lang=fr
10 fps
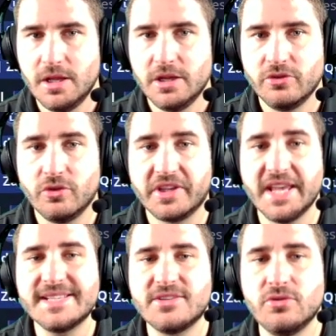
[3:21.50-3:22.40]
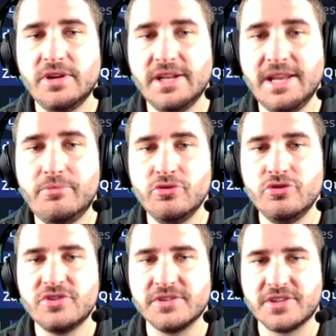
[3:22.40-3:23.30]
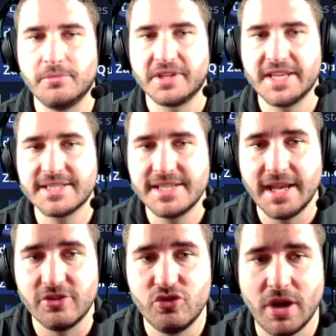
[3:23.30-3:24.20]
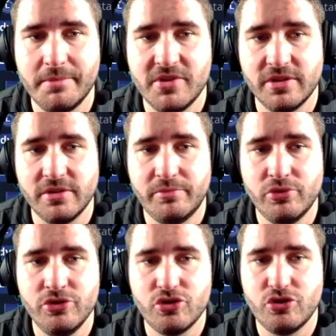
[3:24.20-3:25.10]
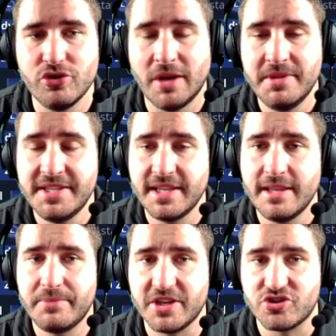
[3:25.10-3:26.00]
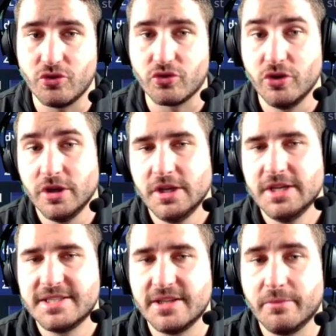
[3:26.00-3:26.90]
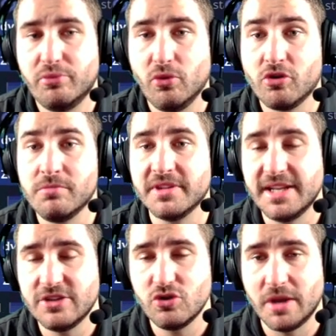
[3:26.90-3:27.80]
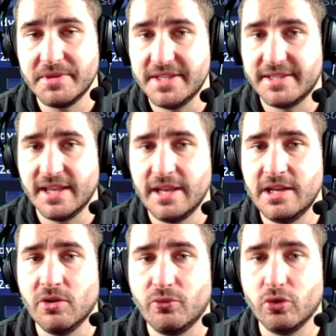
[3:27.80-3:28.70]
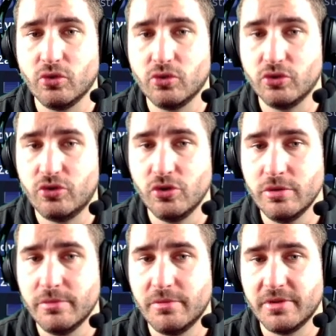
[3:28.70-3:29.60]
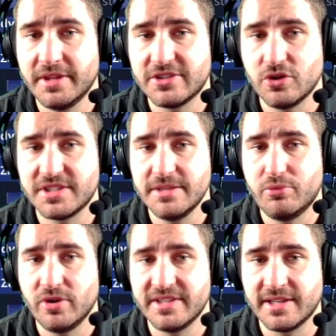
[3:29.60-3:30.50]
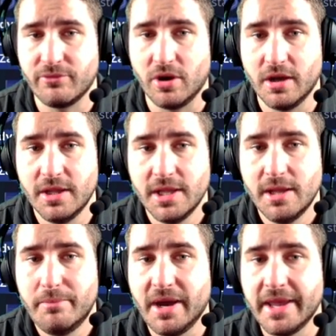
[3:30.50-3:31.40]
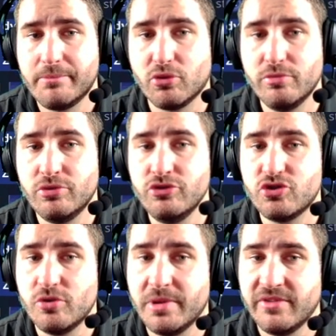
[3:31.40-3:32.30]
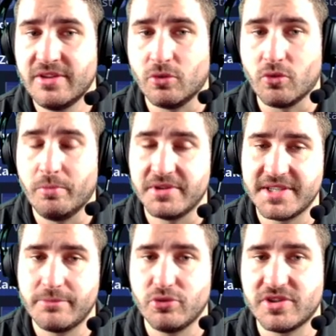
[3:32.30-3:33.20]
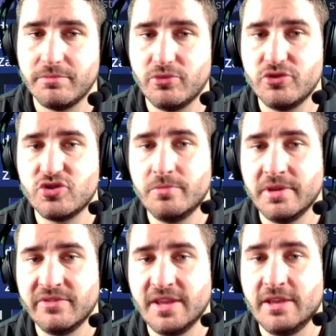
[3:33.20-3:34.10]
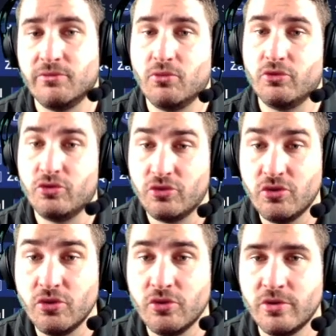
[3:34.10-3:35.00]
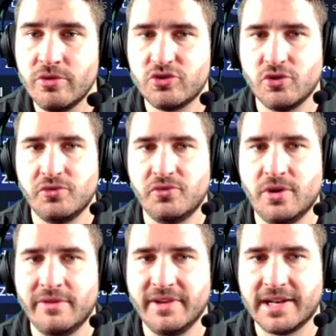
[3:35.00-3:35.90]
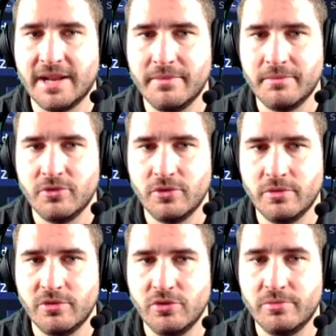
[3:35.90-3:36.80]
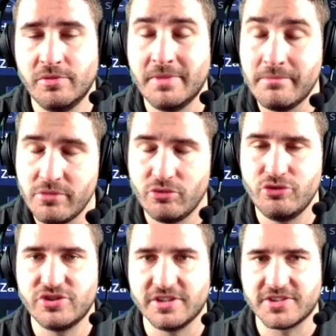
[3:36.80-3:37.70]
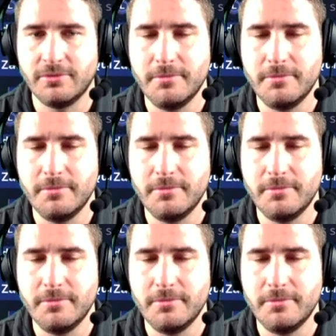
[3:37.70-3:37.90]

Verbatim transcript: Donc qu'est-ce que les bonus d'ensemble Qu'est-ce qu'il y a Bonus de durabilité des pièges. Donc c'est pour augmenter la durabilité, il en faut deux d'assortie pour les avoir. Pareil pour le bonus de PV, donc on prend 5% de bonus de PV, il faut deux survivants avec euh, le même bonus d'ensemble.